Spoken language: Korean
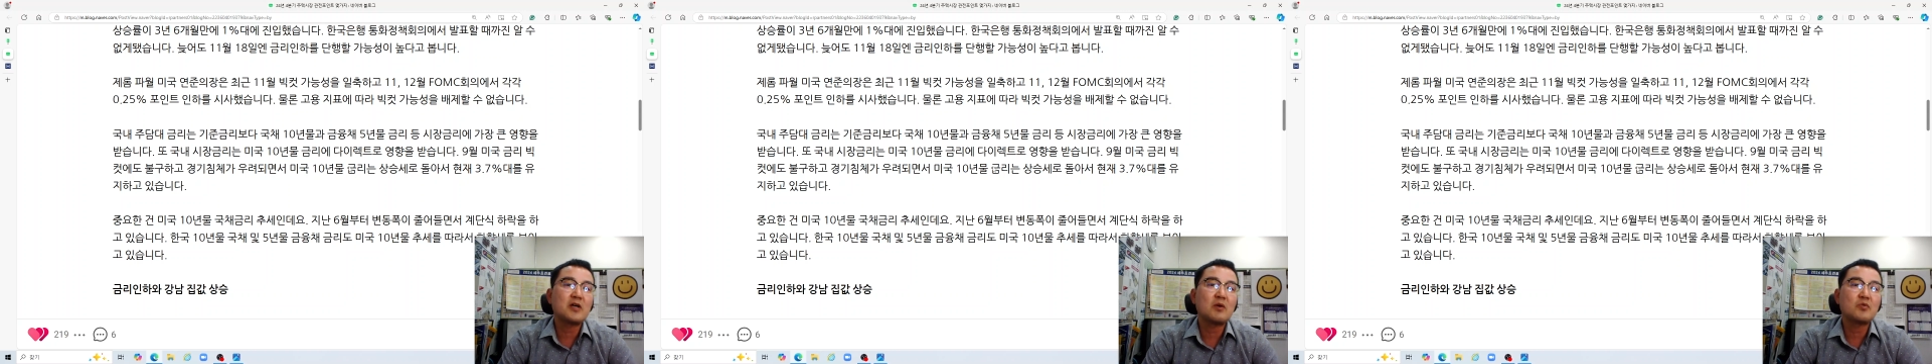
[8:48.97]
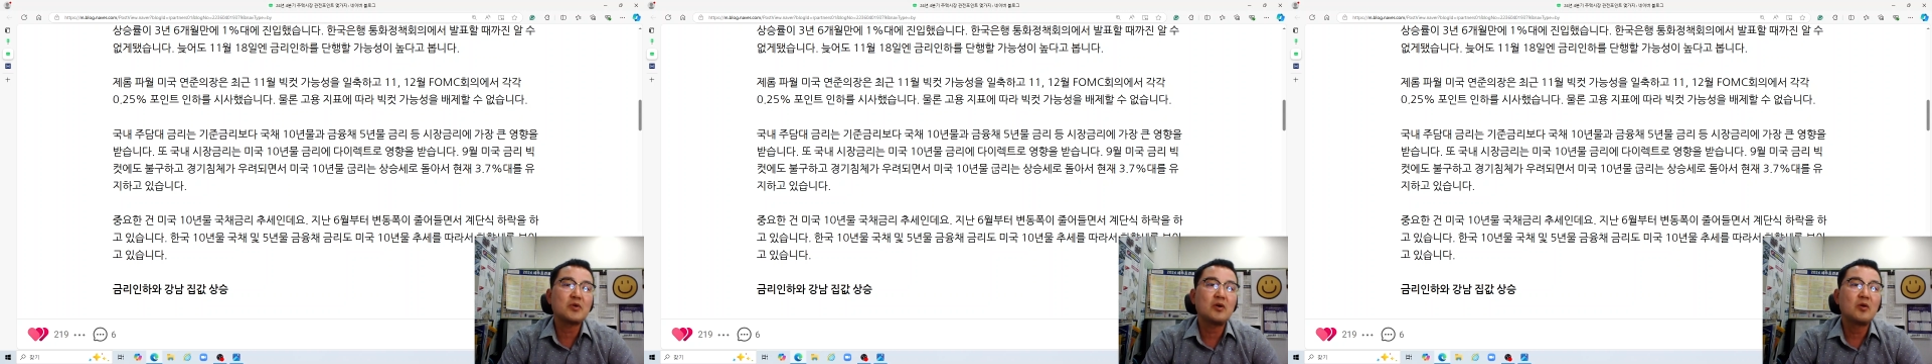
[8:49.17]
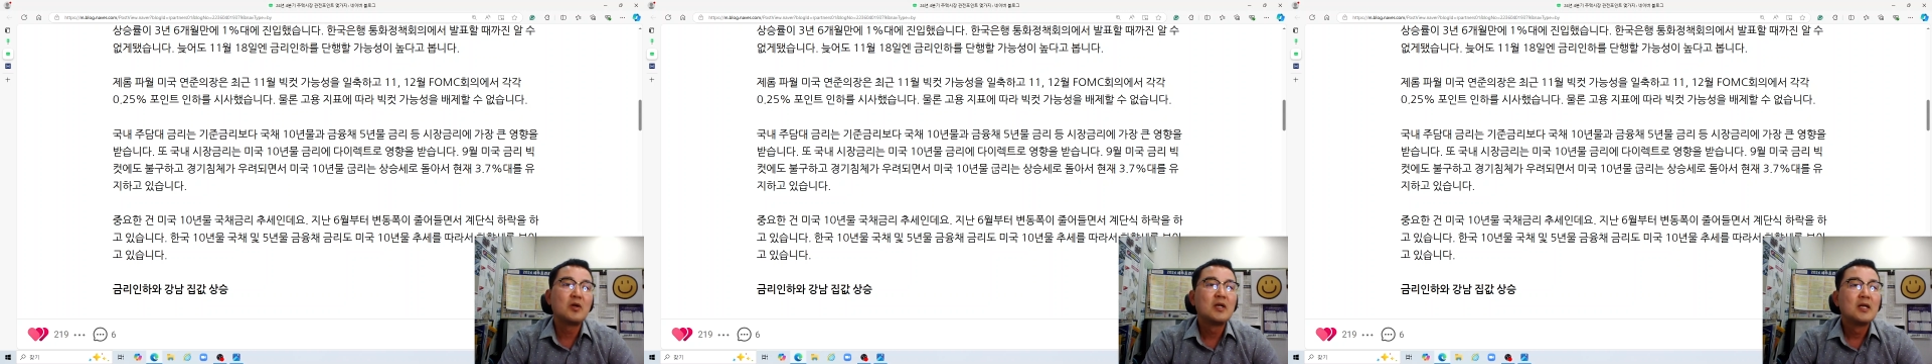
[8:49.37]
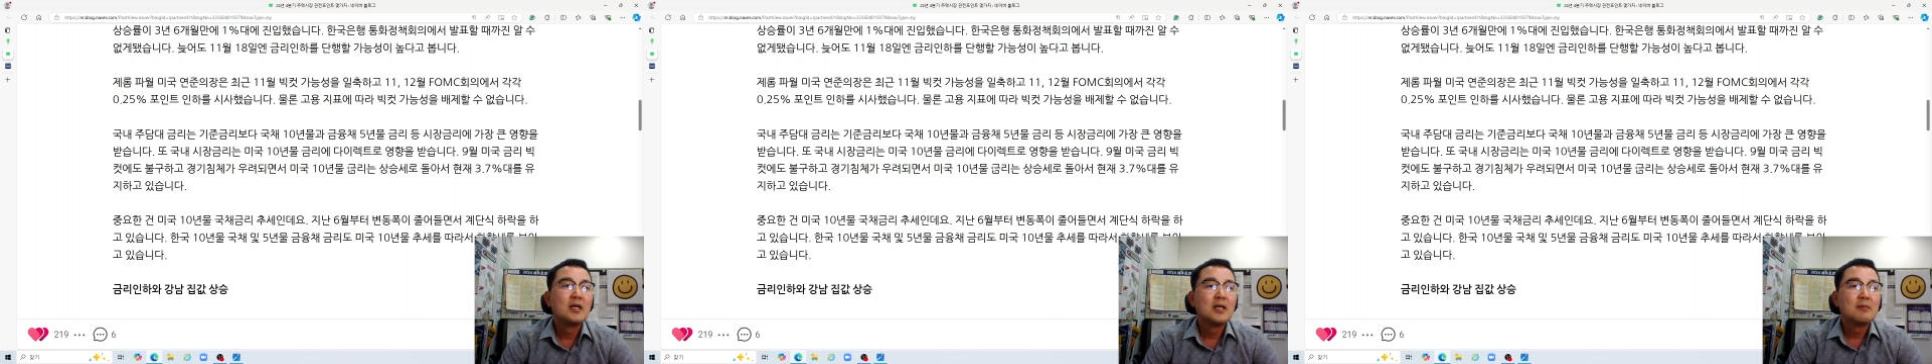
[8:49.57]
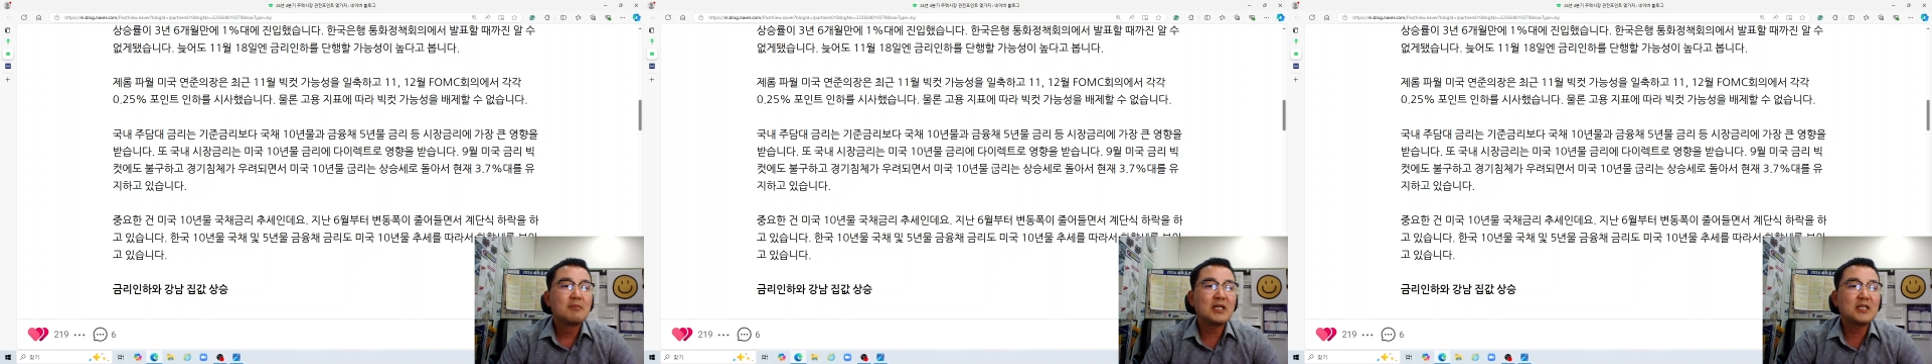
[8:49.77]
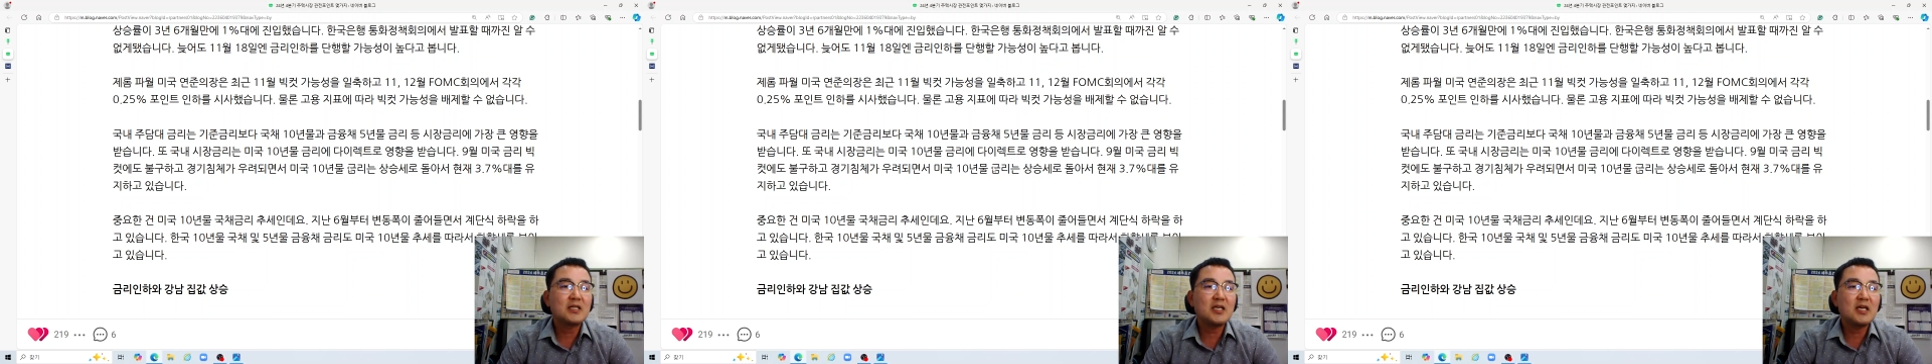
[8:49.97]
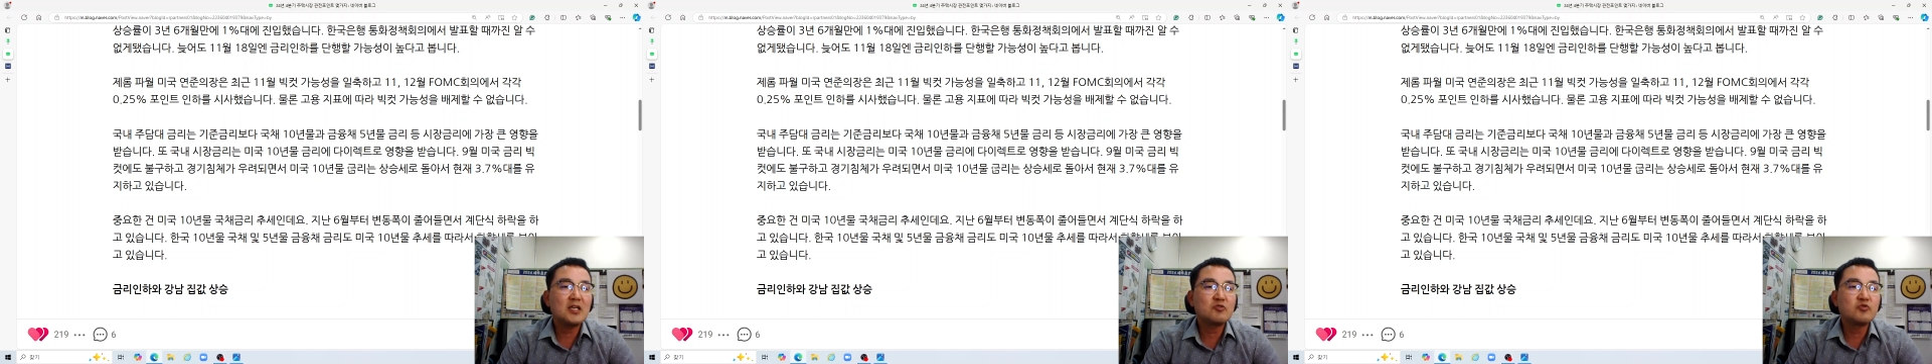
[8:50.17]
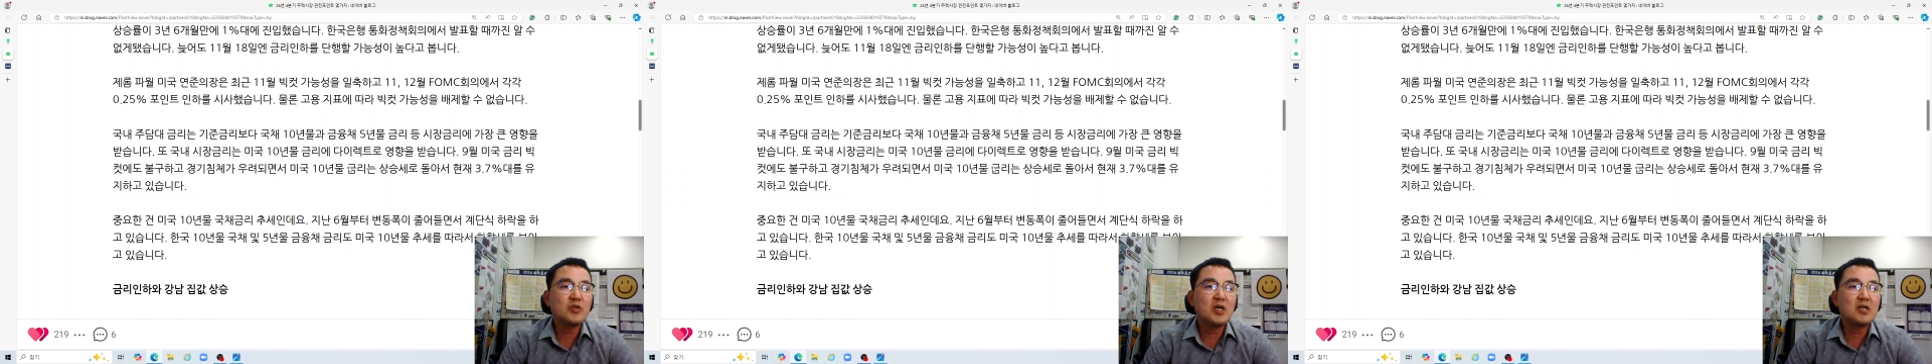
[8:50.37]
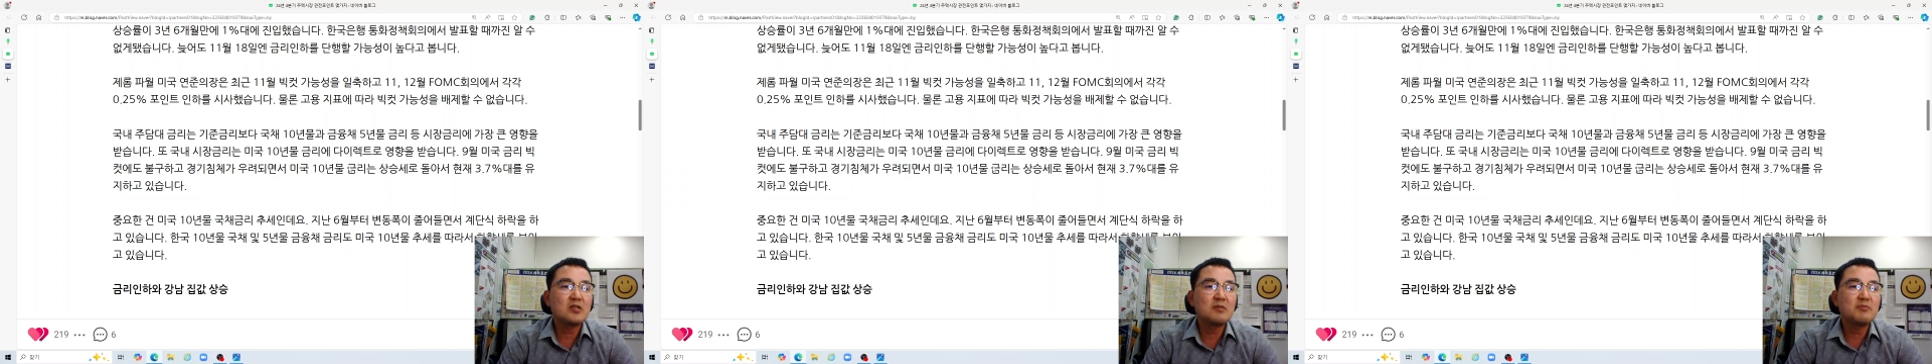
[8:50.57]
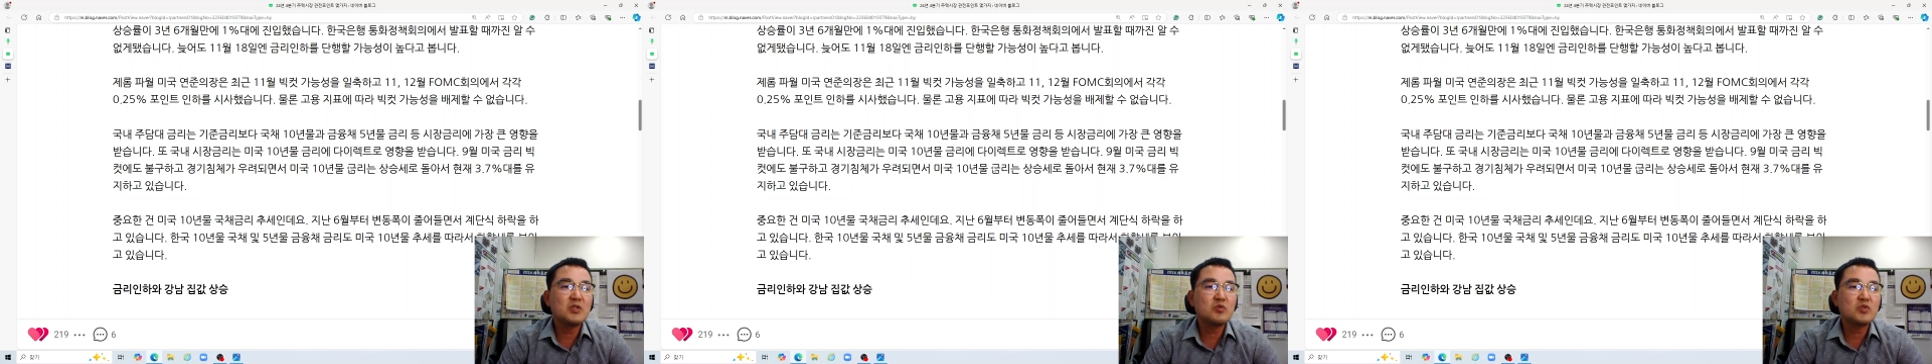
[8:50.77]
같고요. 만약에 중요한
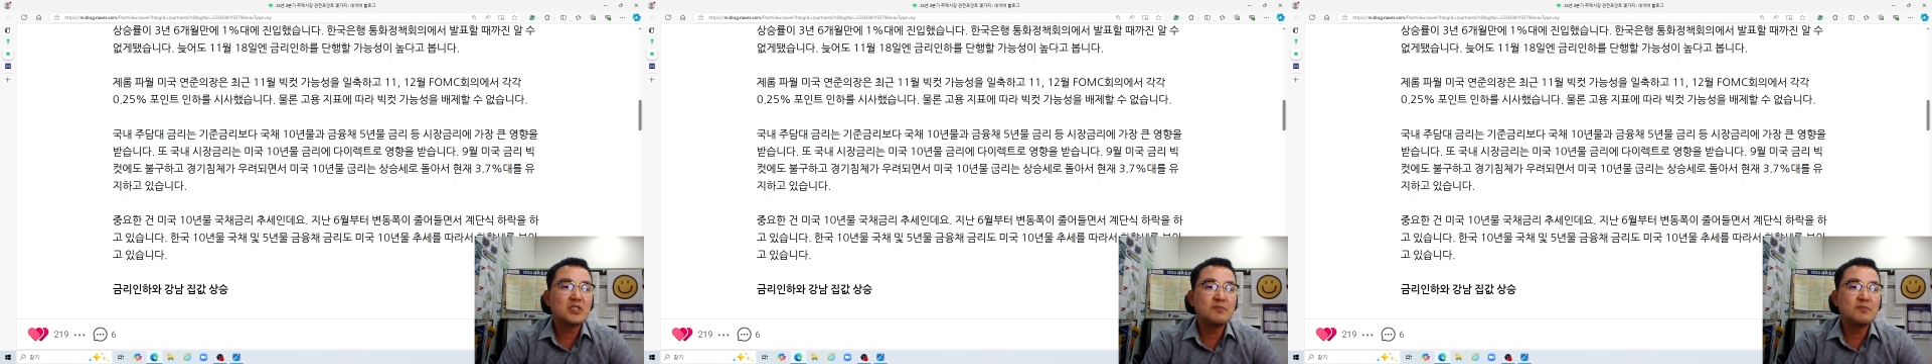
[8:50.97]
건 미국